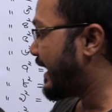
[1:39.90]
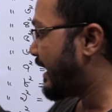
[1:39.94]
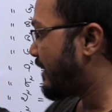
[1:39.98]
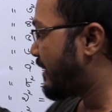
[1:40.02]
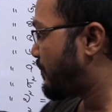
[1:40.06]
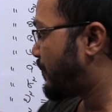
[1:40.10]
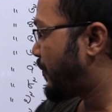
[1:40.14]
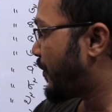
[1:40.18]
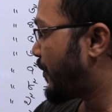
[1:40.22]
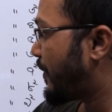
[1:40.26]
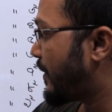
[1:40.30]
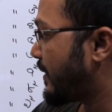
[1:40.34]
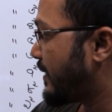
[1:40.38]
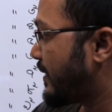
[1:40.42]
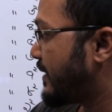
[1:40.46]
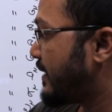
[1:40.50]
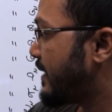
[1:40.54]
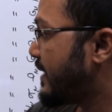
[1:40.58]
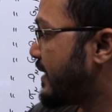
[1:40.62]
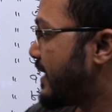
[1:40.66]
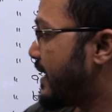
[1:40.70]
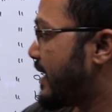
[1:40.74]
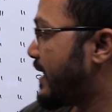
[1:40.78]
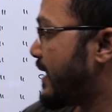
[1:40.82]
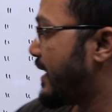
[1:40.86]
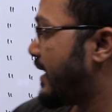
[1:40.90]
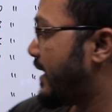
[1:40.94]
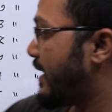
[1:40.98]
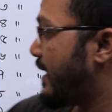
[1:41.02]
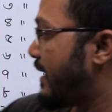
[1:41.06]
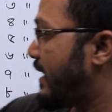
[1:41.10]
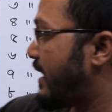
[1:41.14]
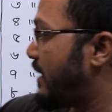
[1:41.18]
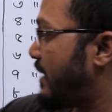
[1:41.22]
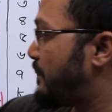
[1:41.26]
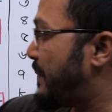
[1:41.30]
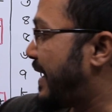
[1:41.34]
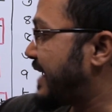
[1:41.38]
এরপর
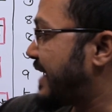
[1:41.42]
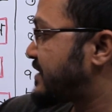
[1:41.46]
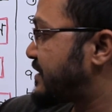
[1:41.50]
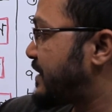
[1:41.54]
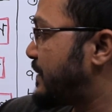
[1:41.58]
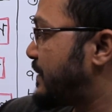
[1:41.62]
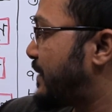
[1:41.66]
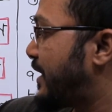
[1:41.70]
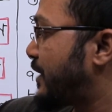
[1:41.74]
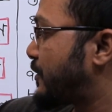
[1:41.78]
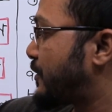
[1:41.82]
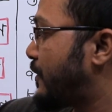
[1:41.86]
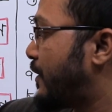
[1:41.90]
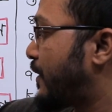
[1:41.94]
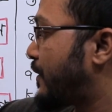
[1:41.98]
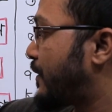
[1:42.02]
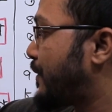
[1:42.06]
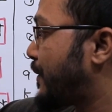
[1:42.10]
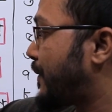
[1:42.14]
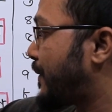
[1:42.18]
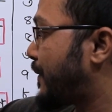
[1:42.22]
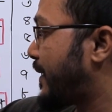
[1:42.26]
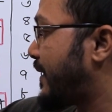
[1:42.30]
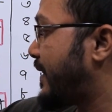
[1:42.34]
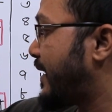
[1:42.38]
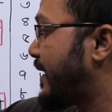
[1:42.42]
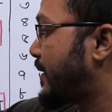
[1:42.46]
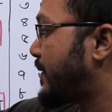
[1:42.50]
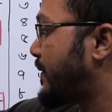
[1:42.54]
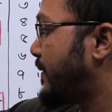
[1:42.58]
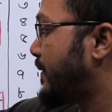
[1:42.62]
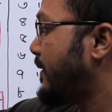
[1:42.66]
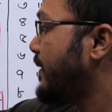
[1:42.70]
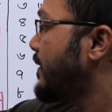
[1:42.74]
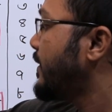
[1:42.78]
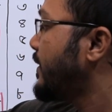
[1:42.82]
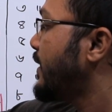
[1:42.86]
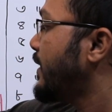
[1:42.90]
পাঁচ নাম্বার একটু লক্ষ্য করে
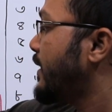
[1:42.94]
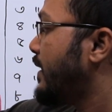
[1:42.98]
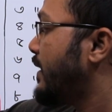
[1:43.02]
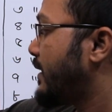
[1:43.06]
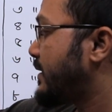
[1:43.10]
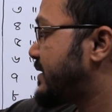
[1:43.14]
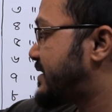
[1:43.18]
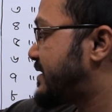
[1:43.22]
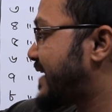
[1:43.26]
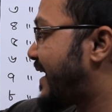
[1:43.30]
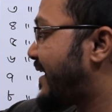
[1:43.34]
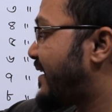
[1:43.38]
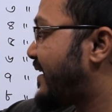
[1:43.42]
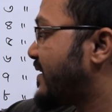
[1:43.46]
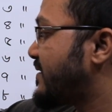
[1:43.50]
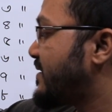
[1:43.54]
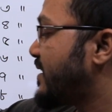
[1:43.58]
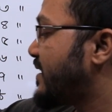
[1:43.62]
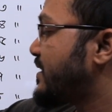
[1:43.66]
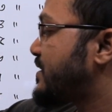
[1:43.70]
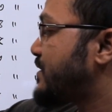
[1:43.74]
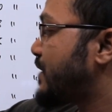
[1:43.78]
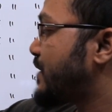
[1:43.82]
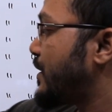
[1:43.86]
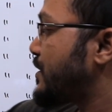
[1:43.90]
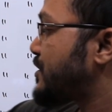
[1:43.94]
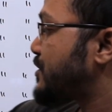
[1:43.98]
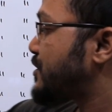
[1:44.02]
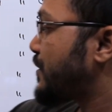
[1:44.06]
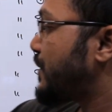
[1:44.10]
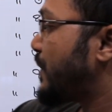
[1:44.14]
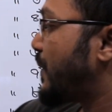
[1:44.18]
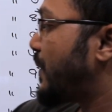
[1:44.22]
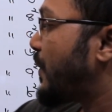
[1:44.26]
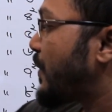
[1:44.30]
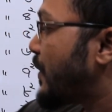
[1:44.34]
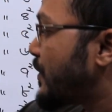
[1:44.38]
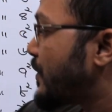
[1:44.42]
দেখো চার হাজার ছয়শো
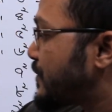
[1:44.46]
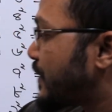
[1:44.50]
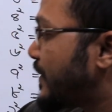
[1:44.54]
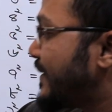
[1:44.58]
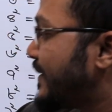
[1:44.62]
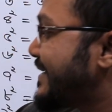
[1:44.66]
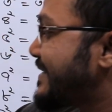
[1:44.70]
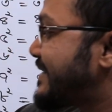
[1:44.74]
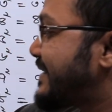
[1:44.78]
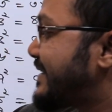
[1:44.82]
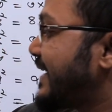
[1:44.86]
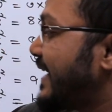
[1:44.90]
উনচল্লিশ